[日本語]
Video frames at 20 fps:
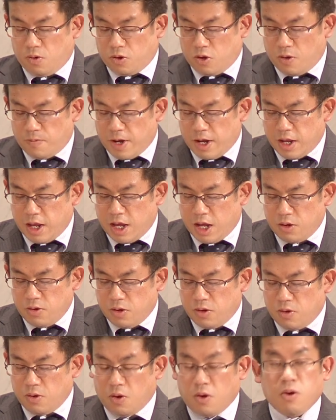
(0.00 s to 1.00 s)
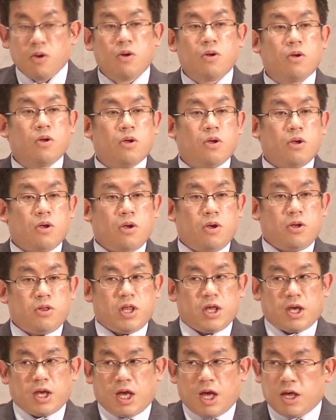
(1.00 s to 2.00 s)
言葉であると
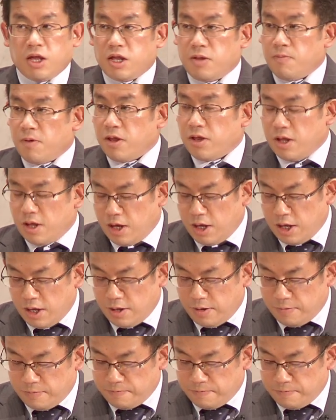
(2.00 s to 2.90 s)
実感しました。